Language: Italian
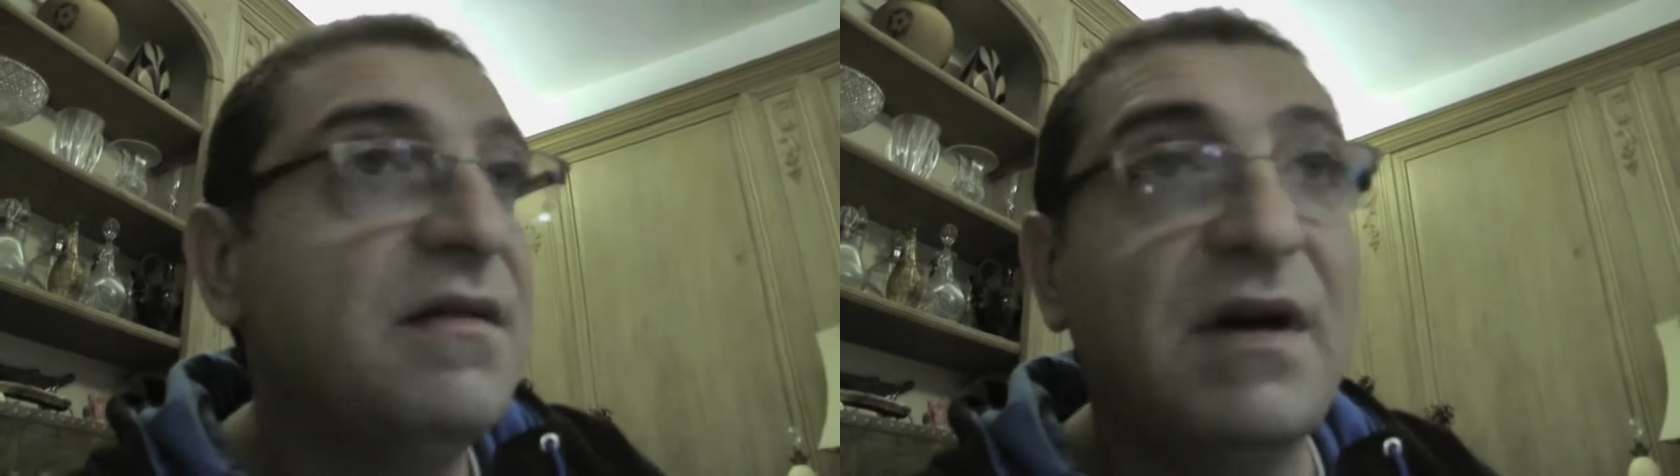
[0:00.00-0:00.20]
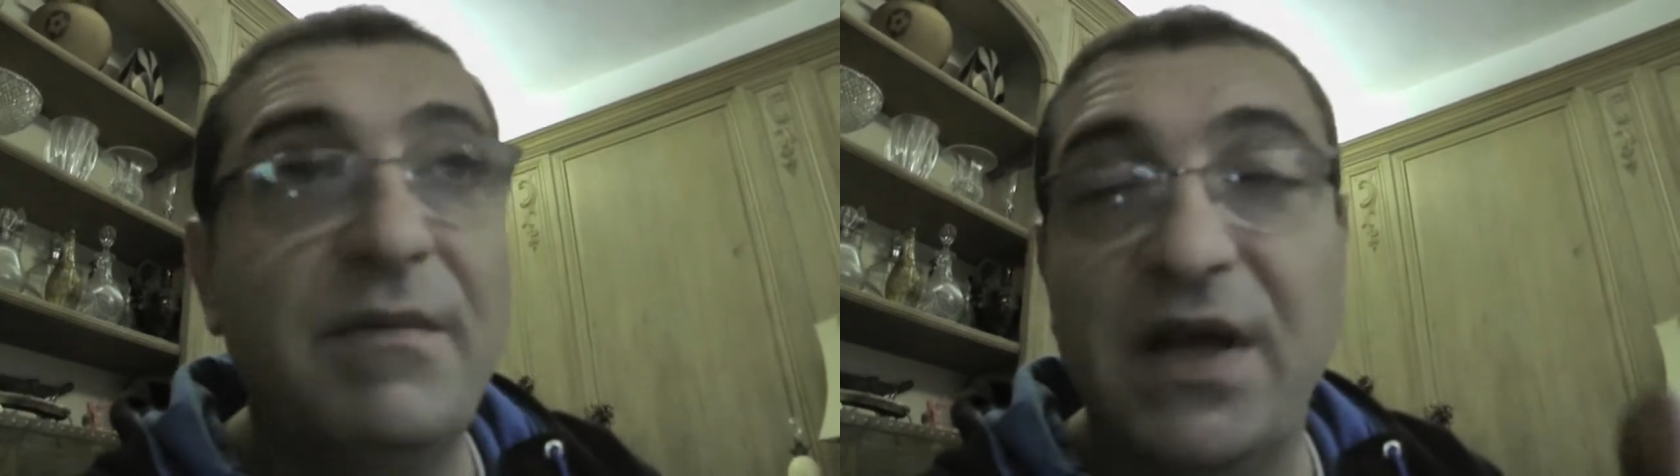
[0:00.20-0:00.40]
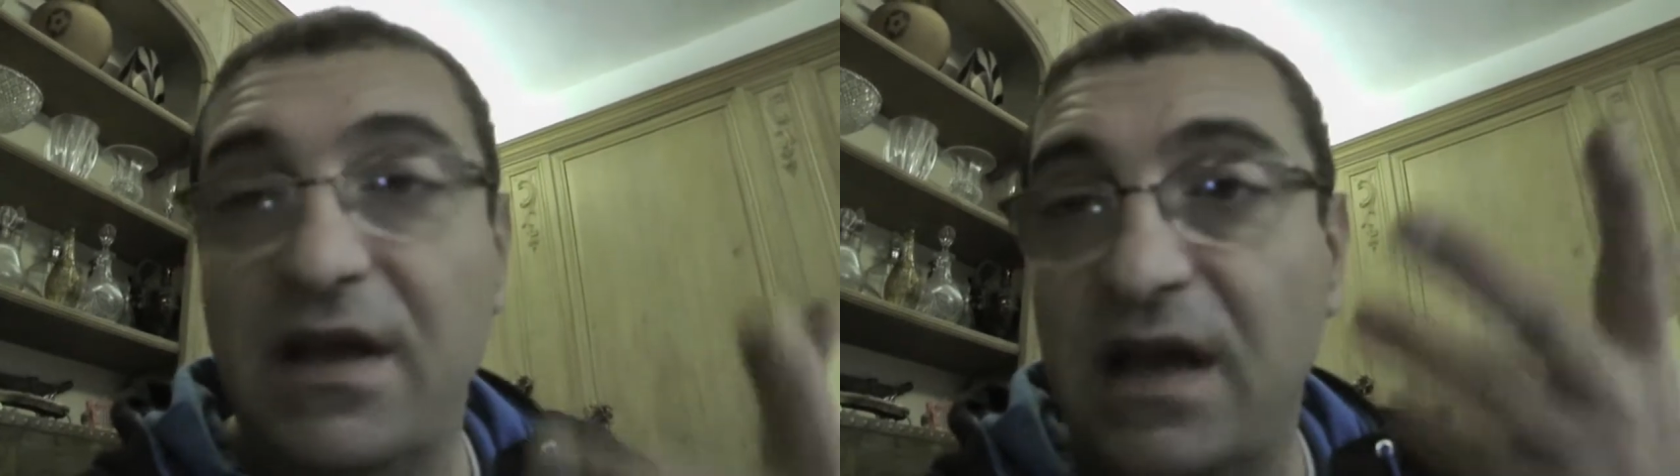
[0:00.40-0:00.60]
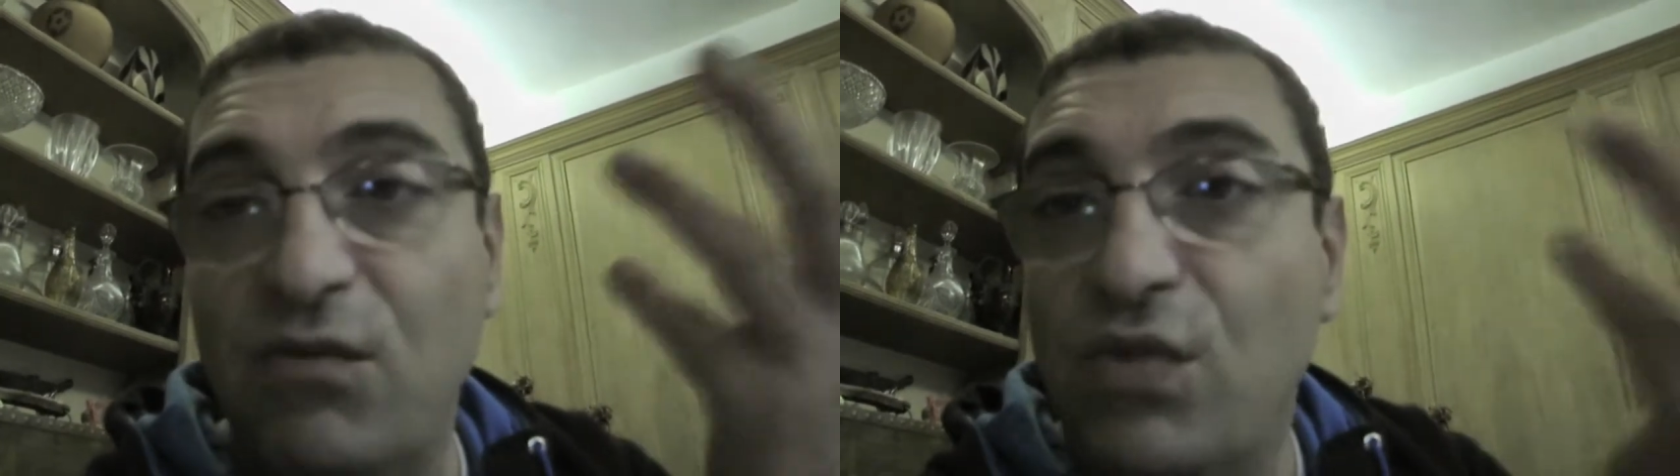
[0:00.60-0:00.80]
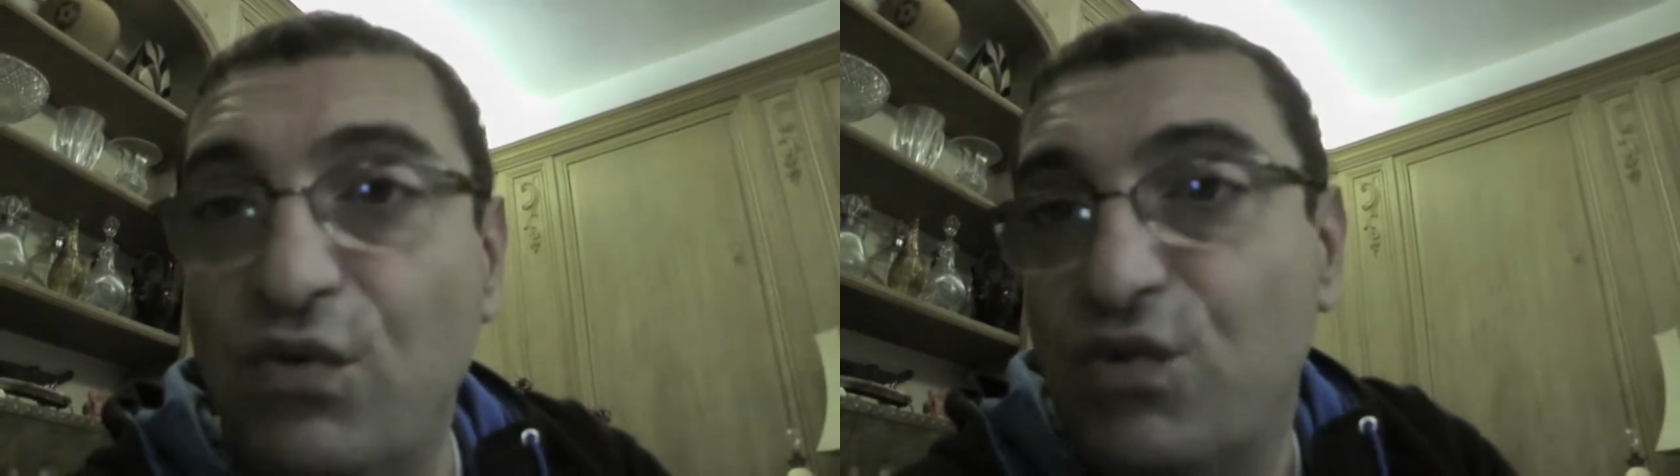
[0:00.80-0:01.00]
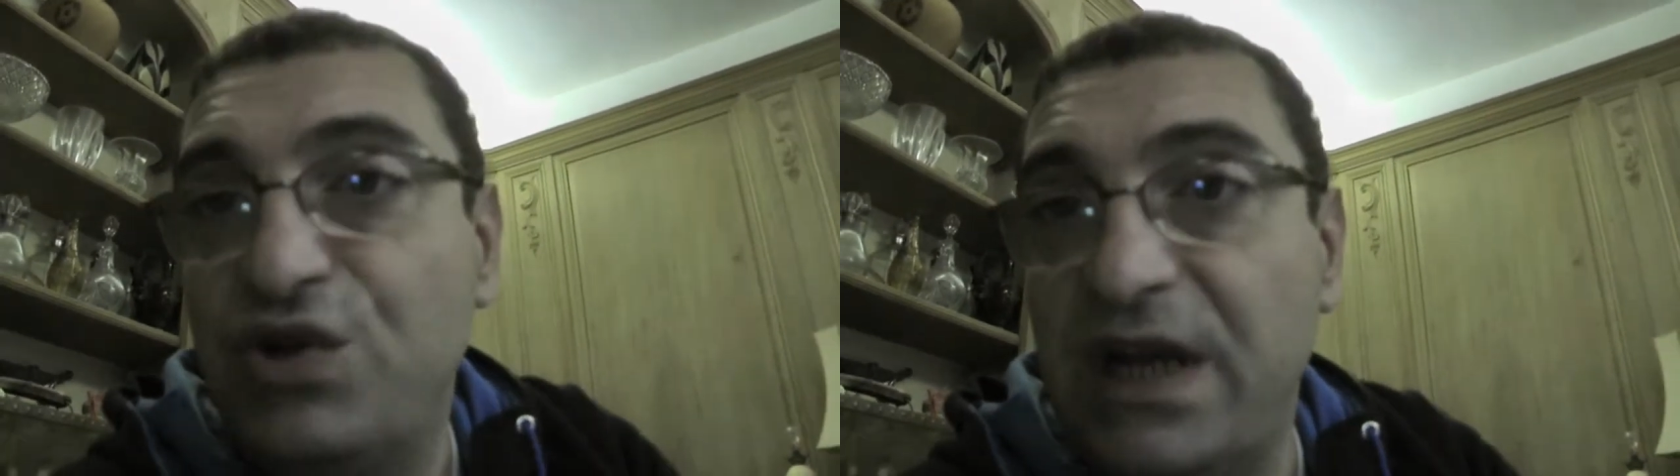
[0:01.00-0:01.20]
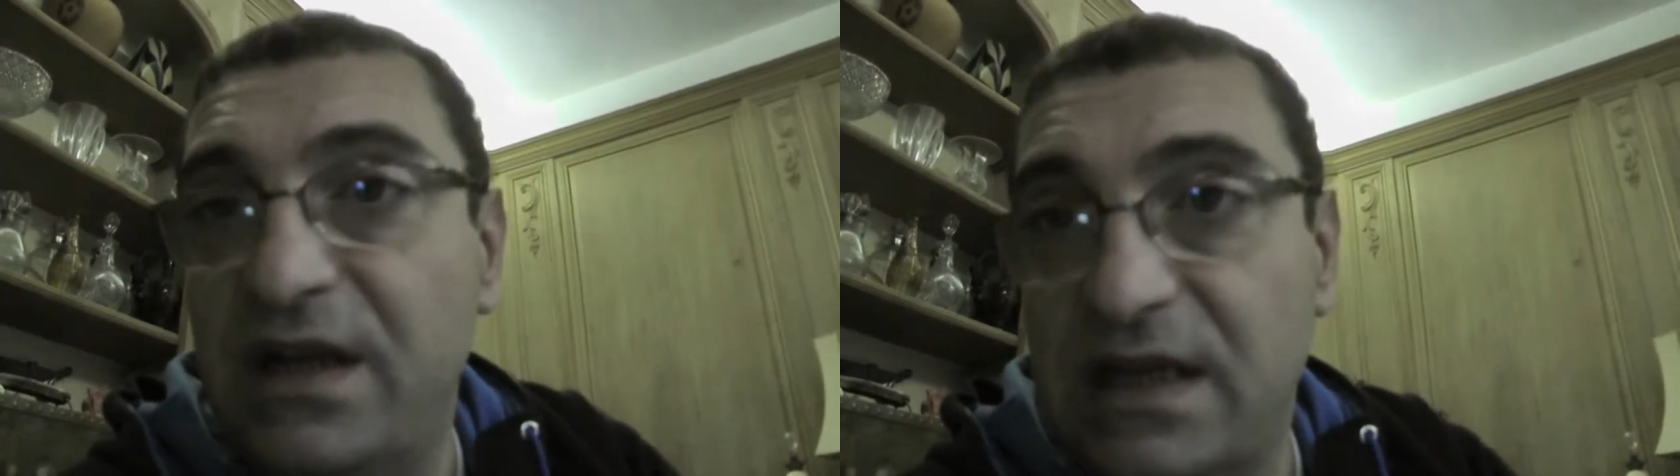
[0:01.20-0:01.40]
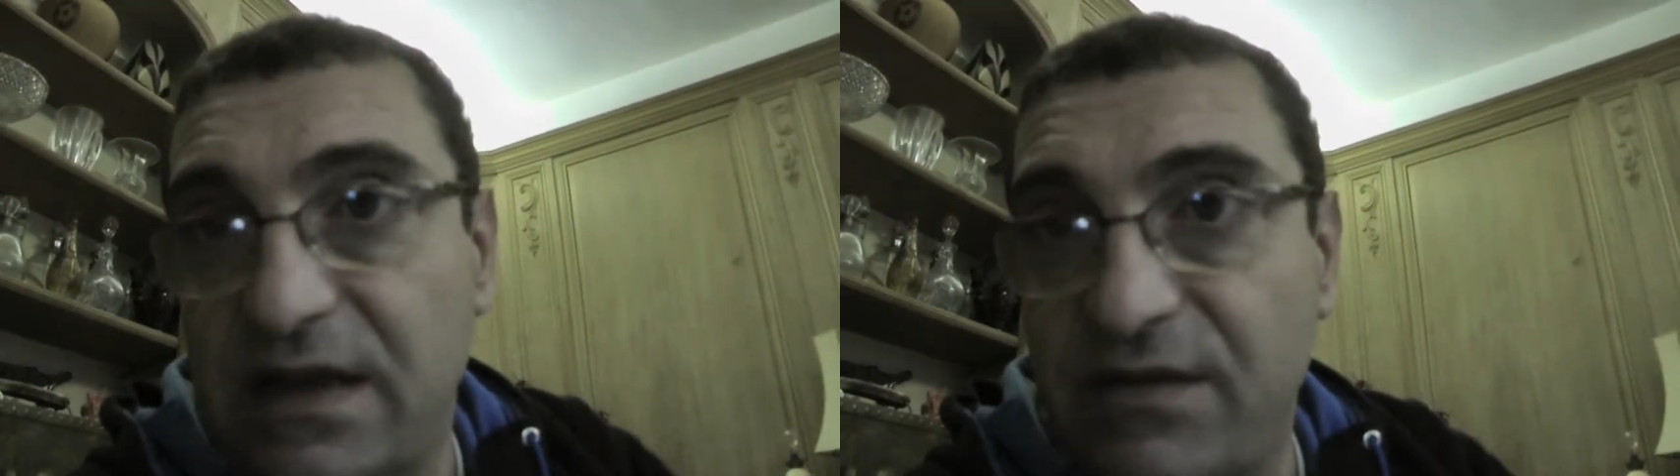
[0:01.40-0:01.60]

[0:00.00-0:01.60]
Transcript: Vabbè, è un'urgenza,